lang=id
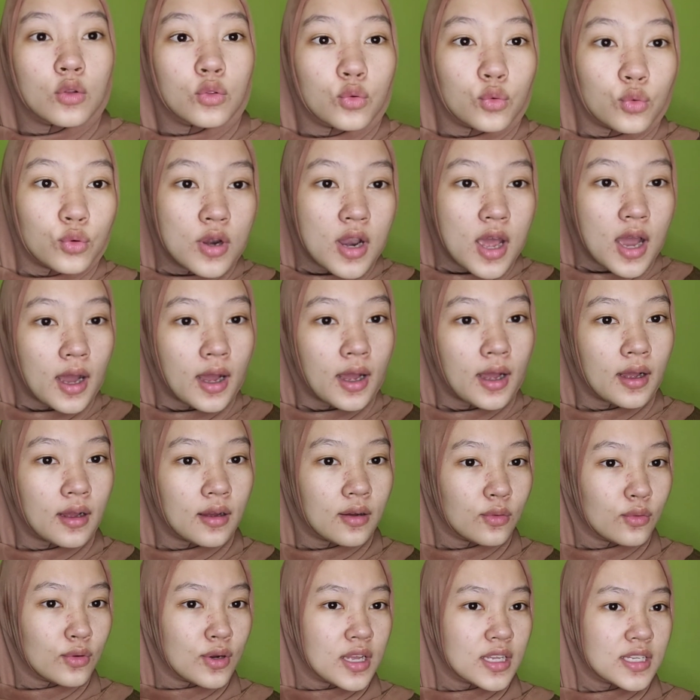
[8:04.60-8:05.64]
tuh udah
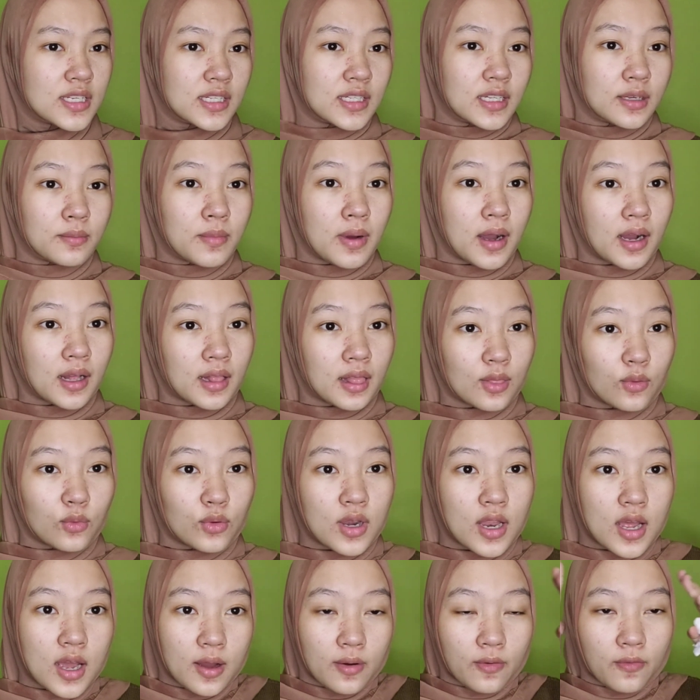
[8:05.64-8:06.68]
udah cantik banget
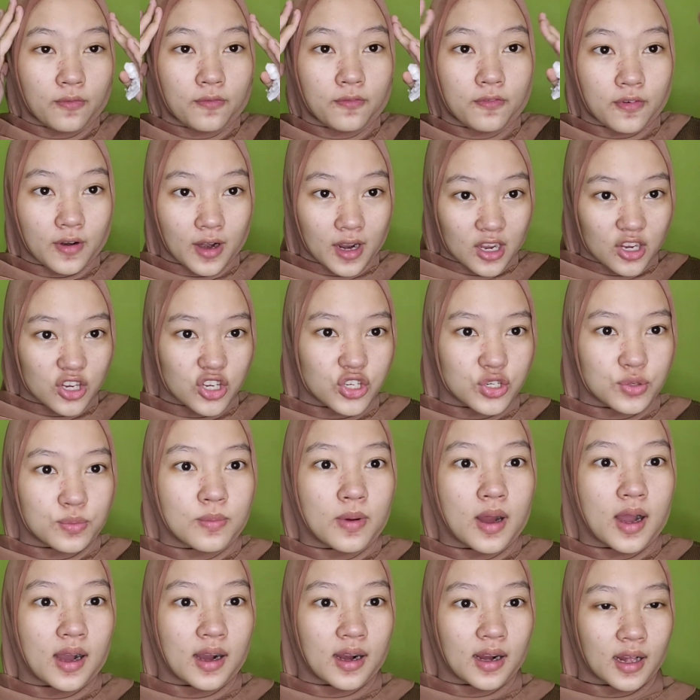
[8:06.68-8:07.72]
udah fresh
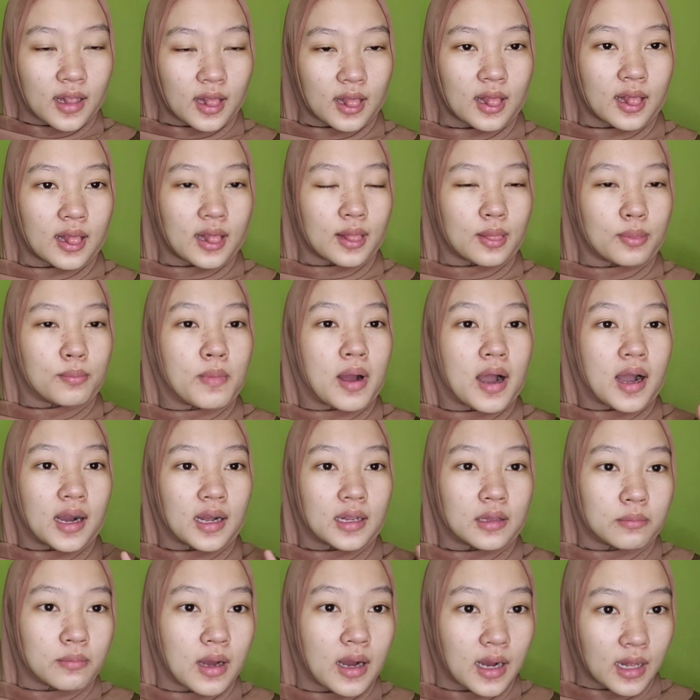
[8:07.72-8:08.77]
banget
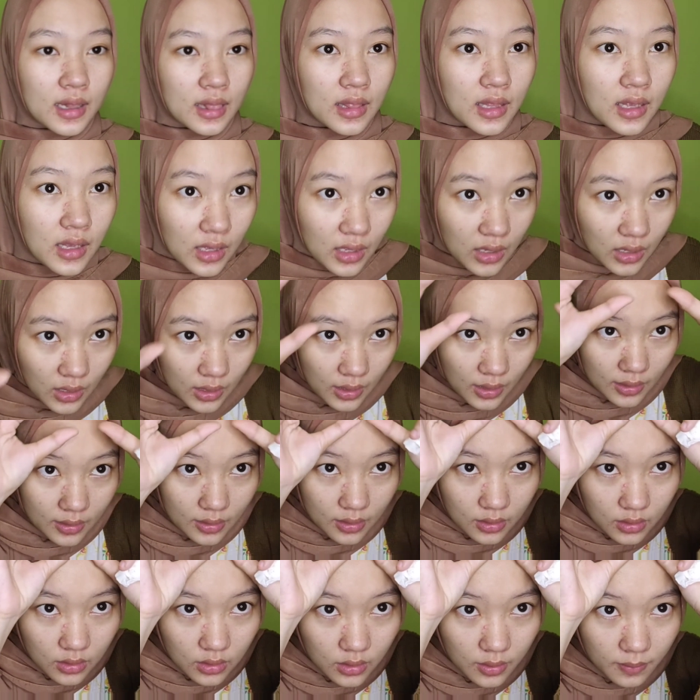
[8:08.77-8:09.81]
banget banget
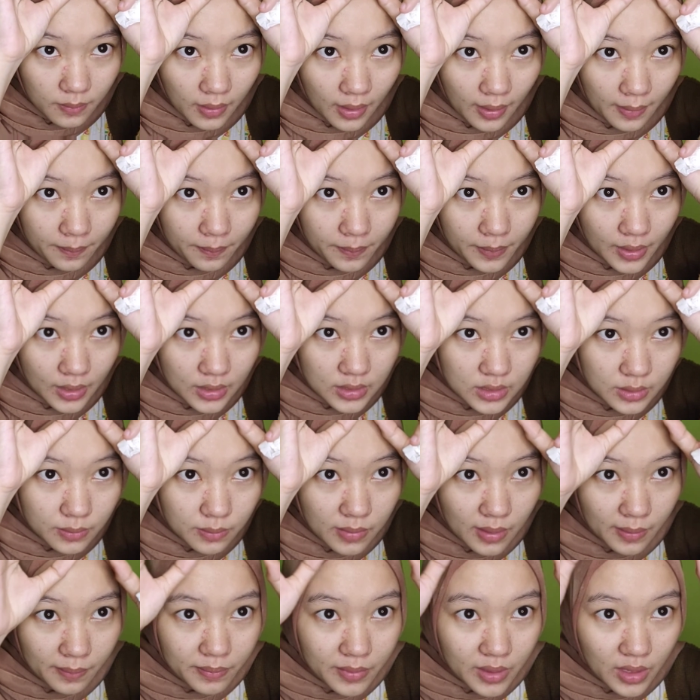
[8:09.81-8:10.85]
dan ini maaf ya
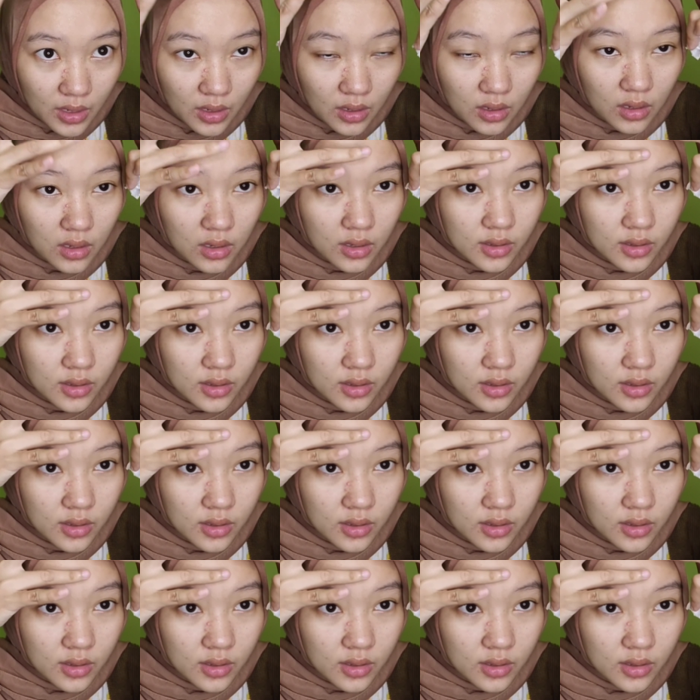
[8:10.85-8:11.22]
jeblatnya